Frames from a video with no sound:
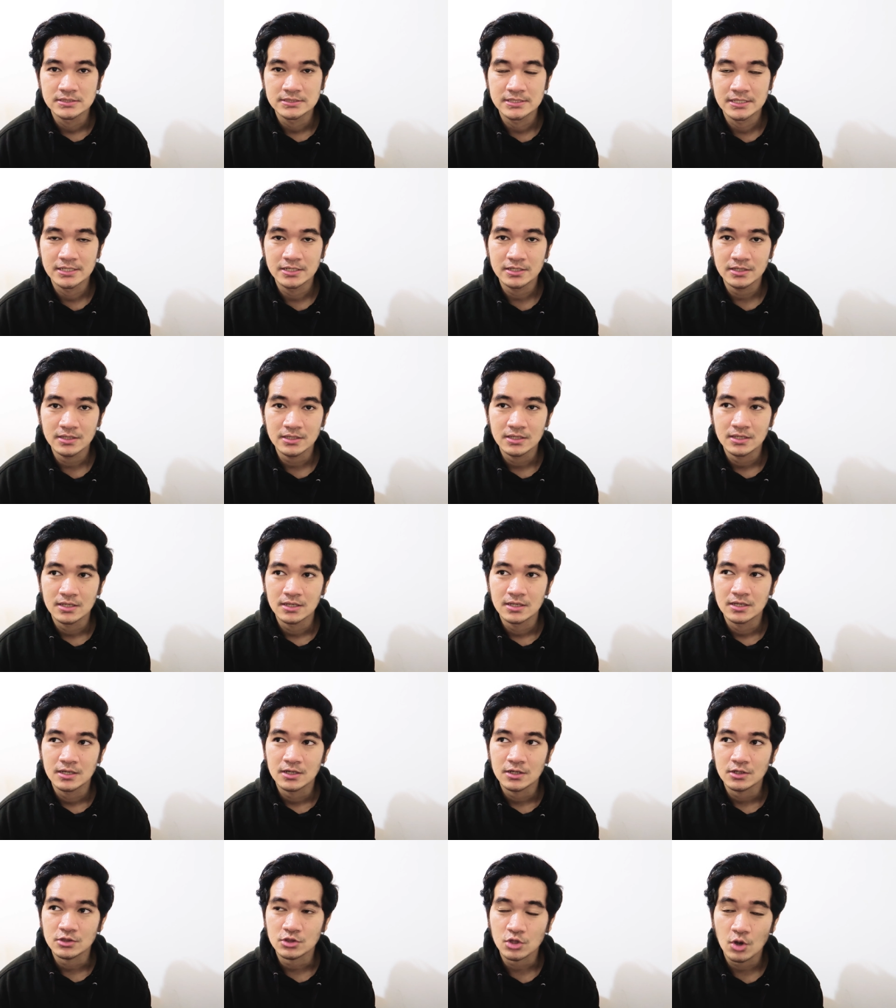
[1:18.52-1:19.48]
Jadi,
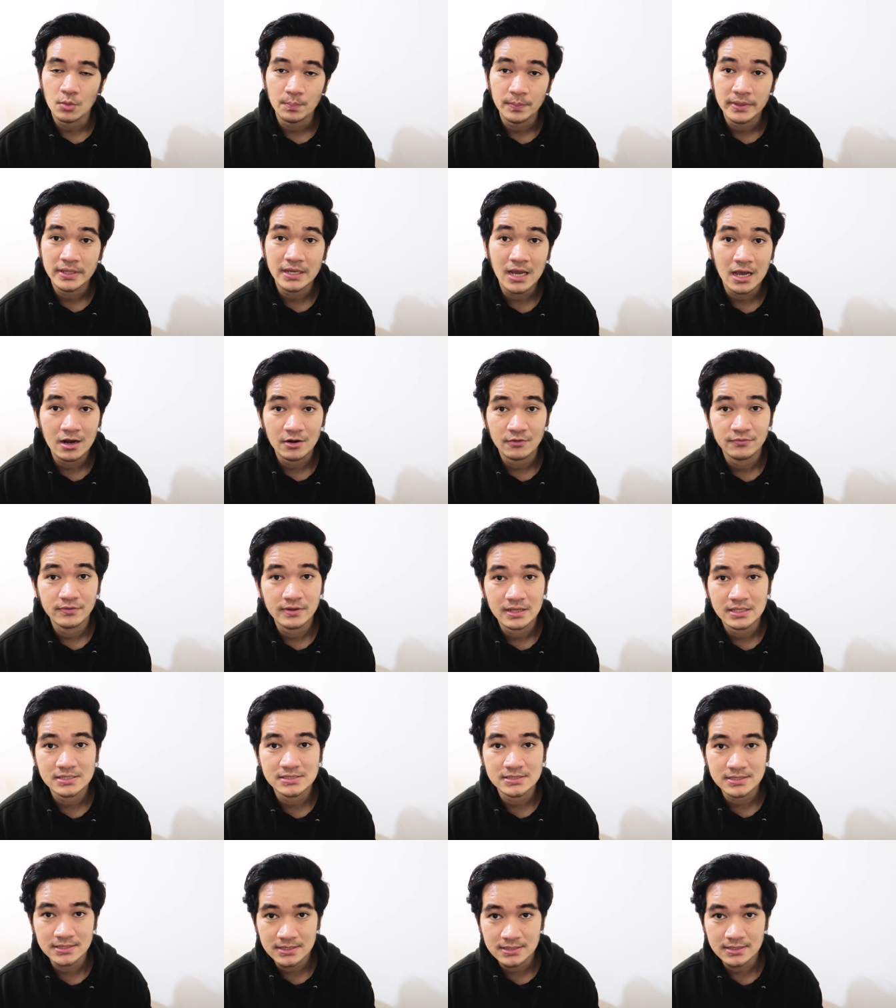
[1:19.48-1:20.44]
topical
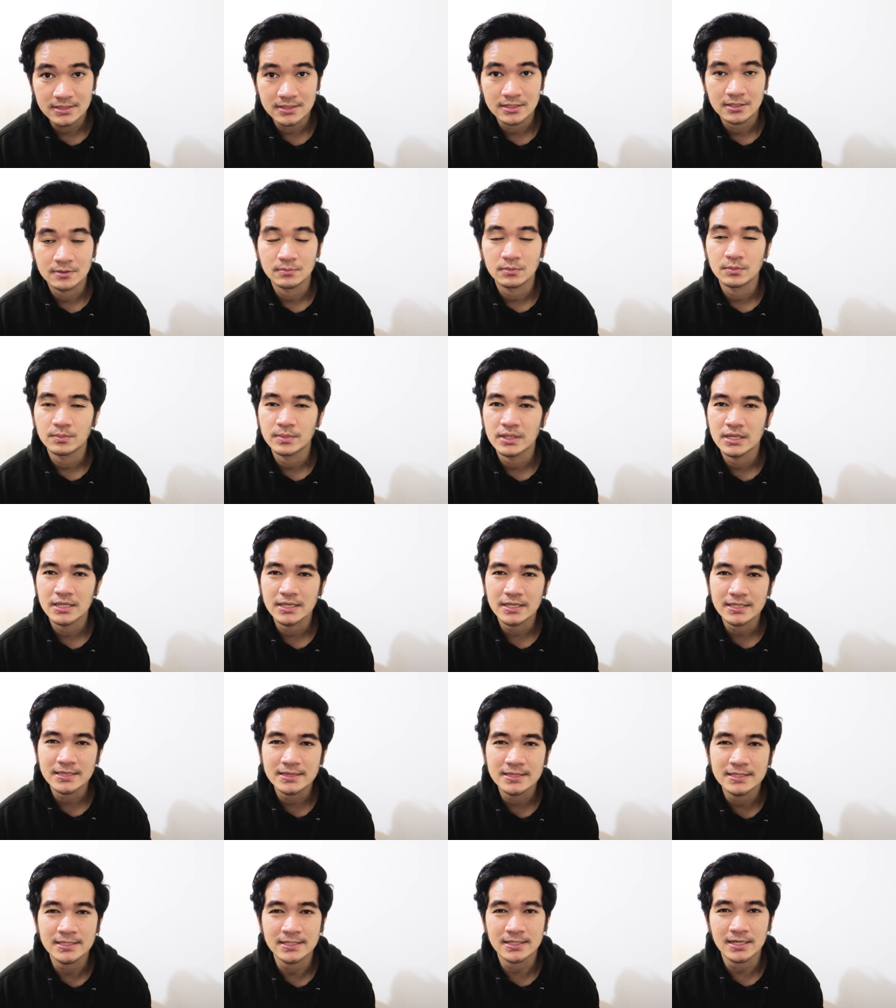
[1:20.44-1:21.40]
finasteride ini
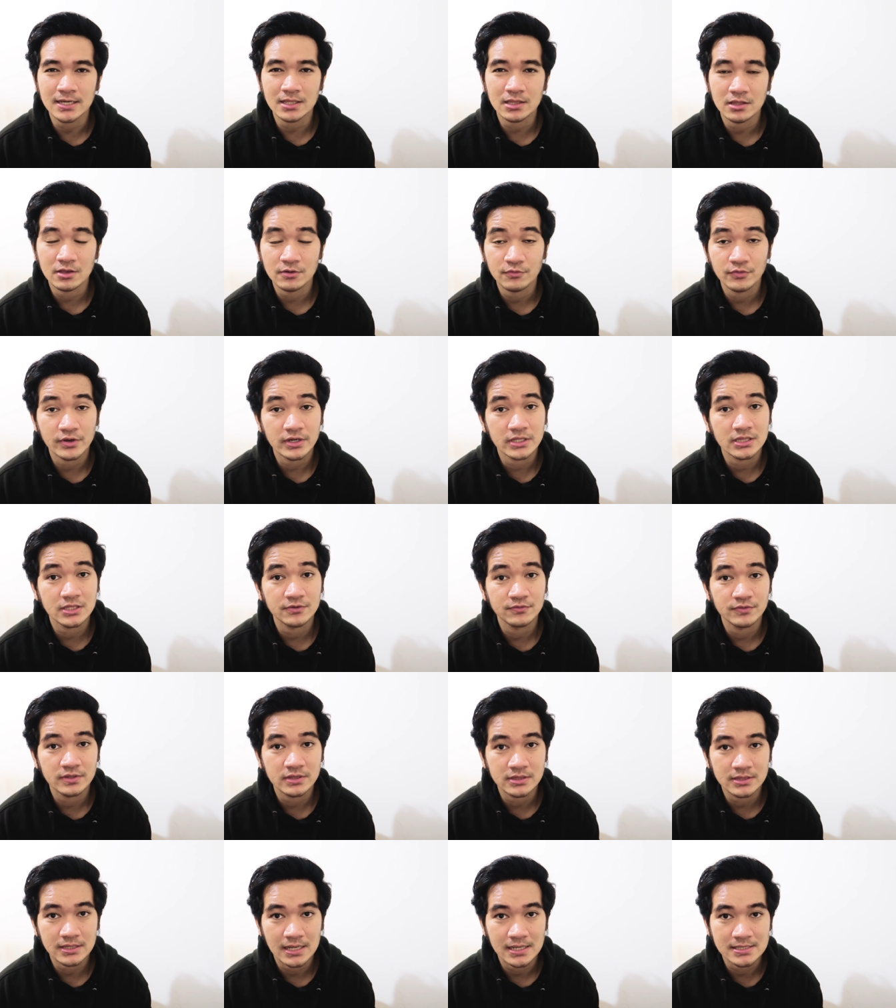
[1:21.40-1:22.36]
memiliki tingkat
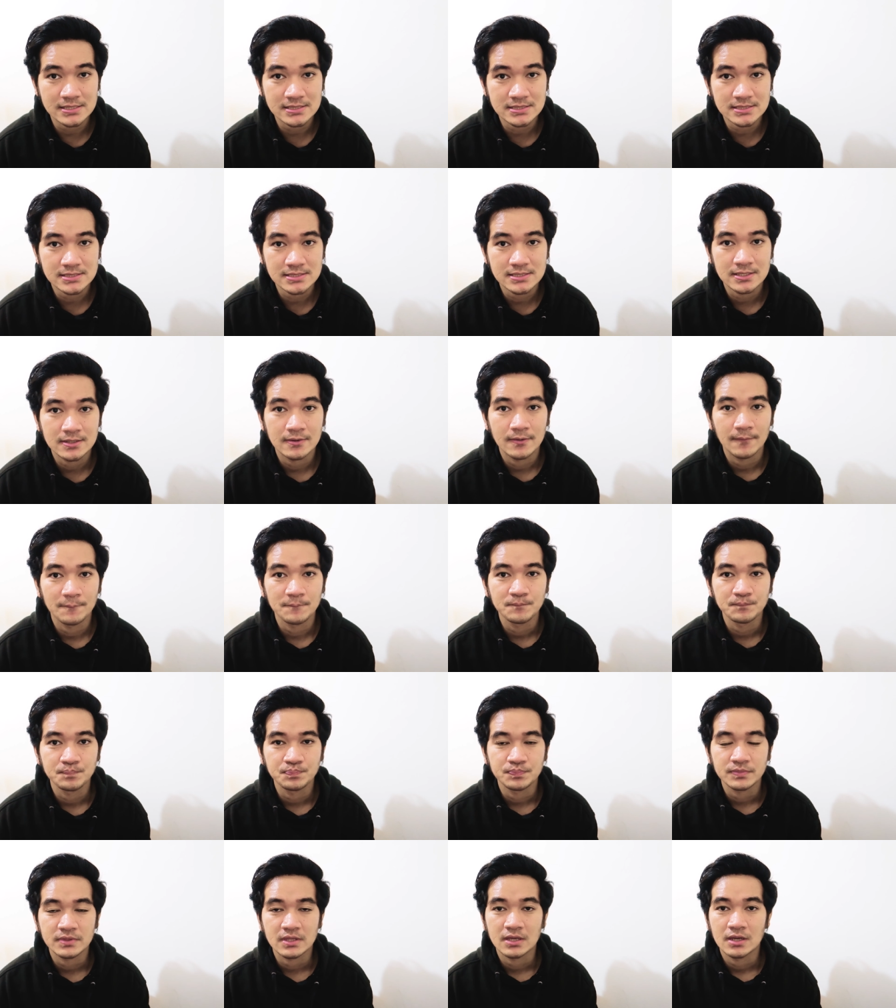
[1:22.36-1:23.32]
efektivitas
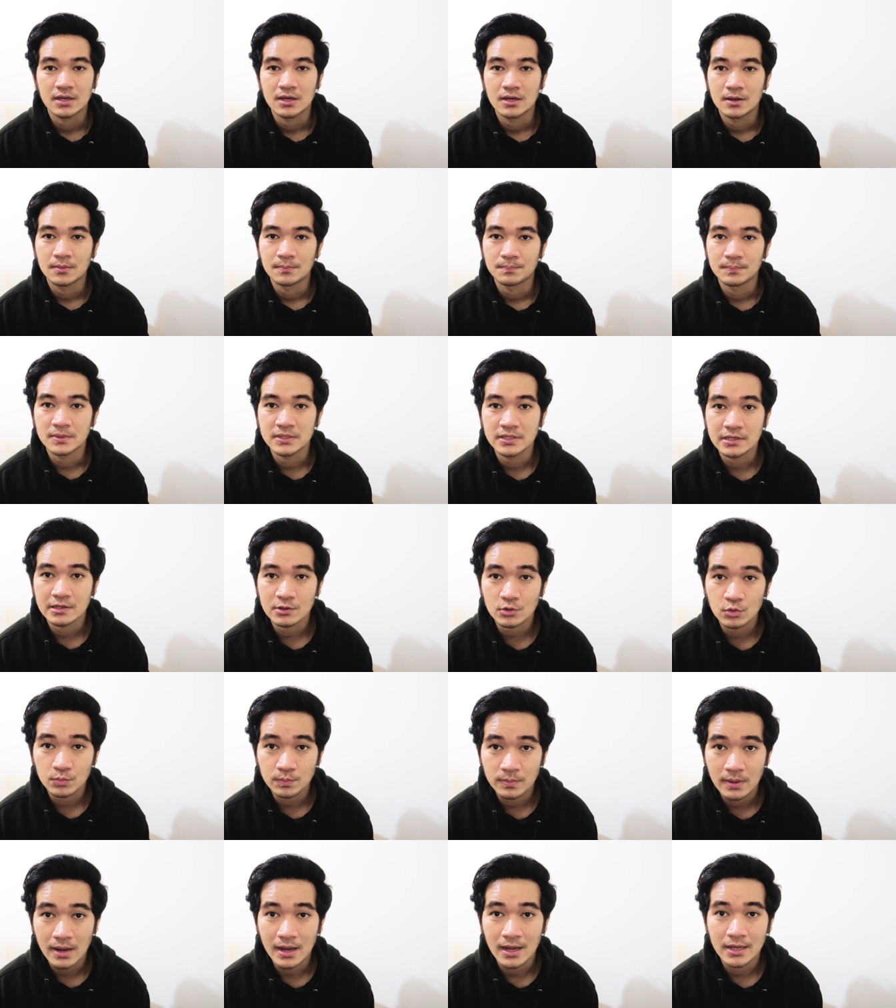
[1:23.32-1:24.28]

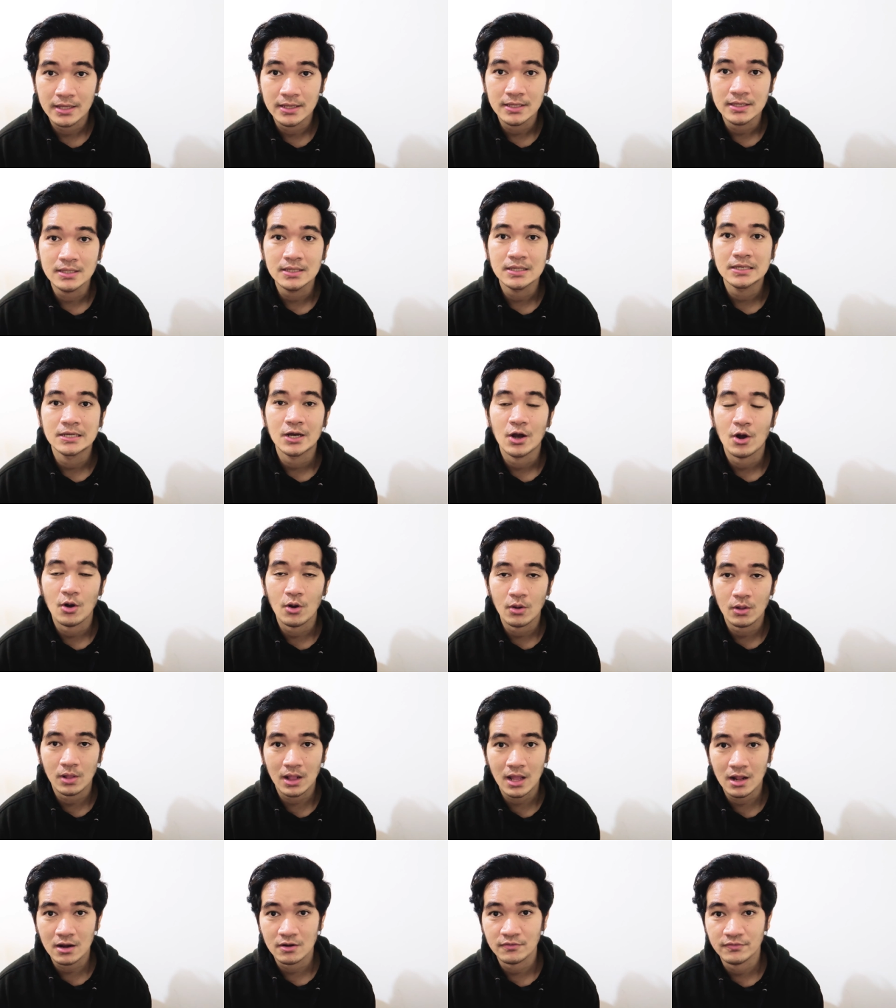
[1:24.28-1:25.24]
menyerupai
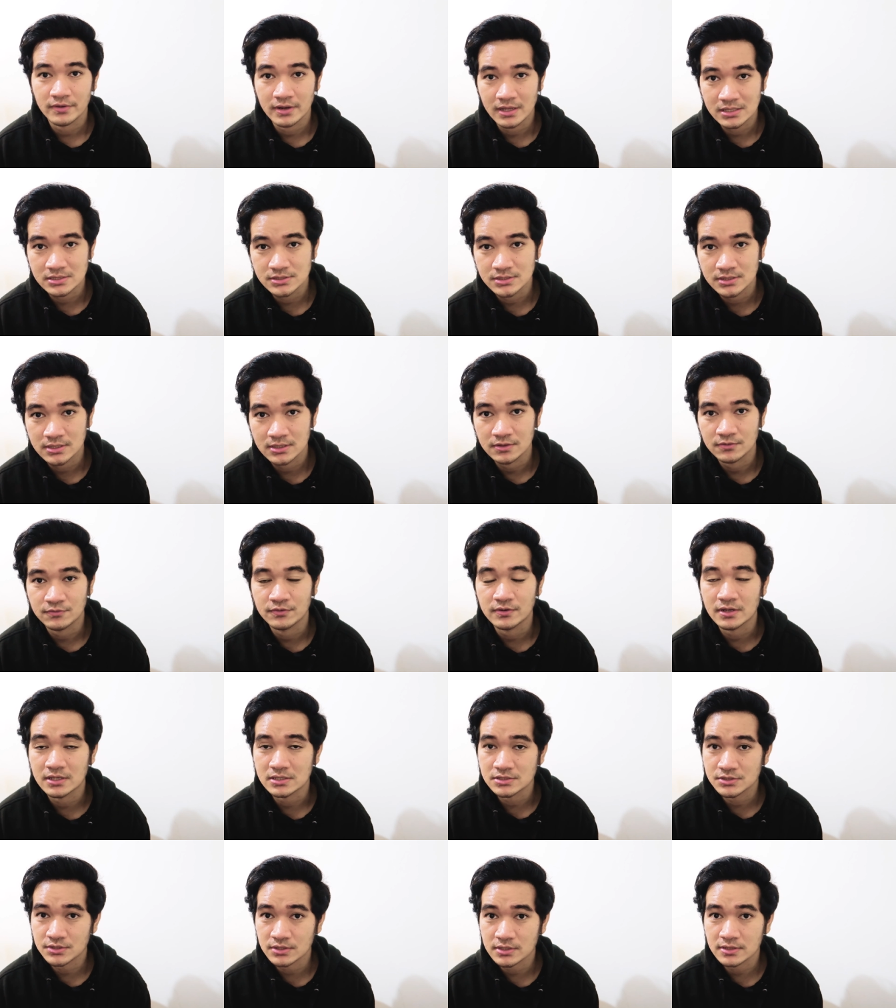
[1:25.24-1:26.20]
oral finasterid
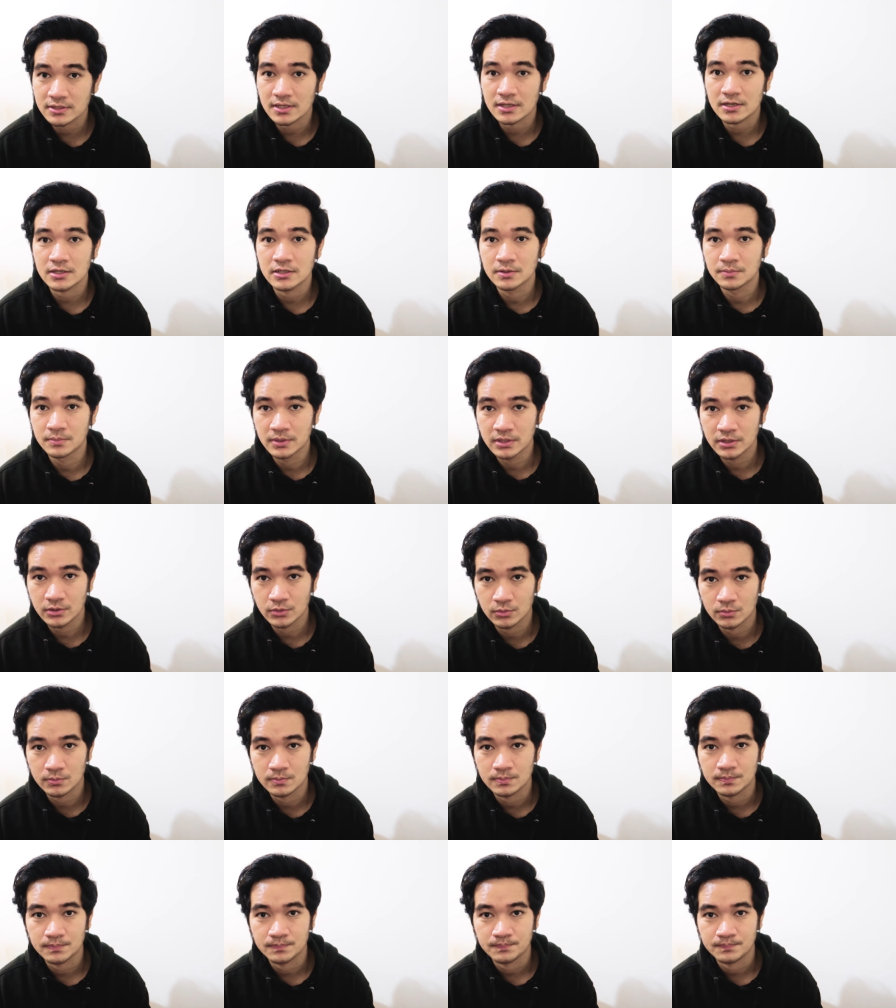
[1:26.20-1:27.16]
finasterid yang
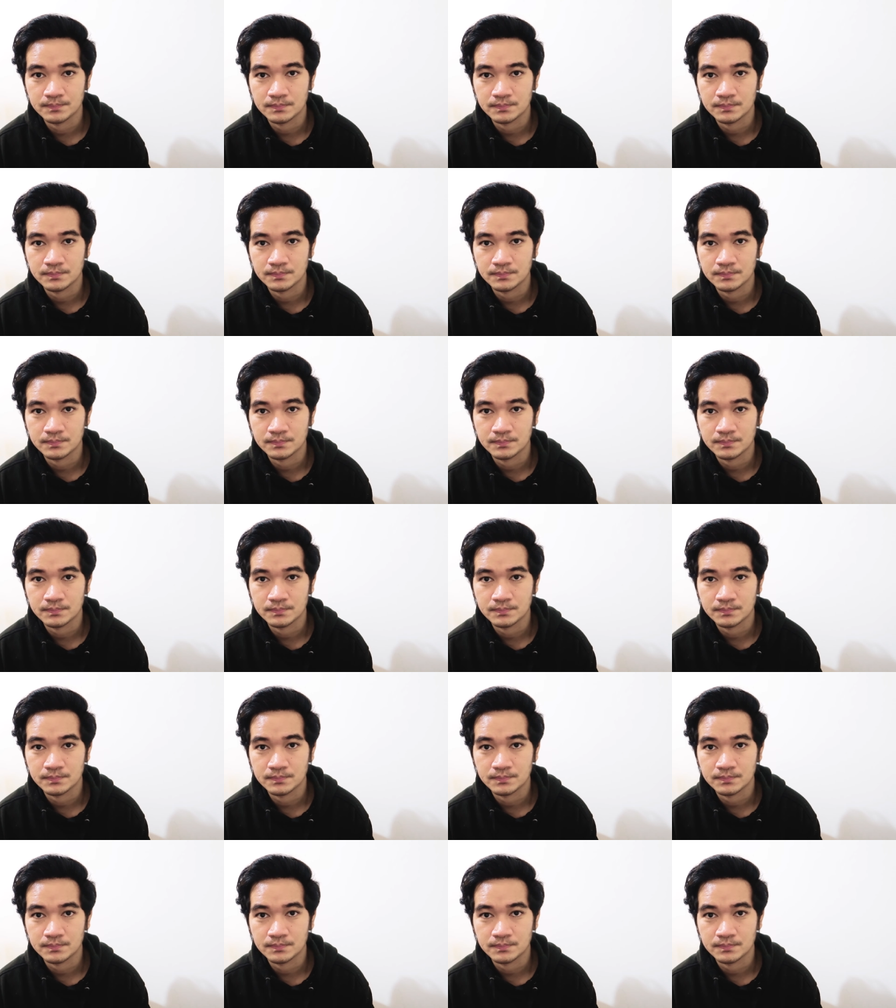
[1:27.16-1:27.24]
diminum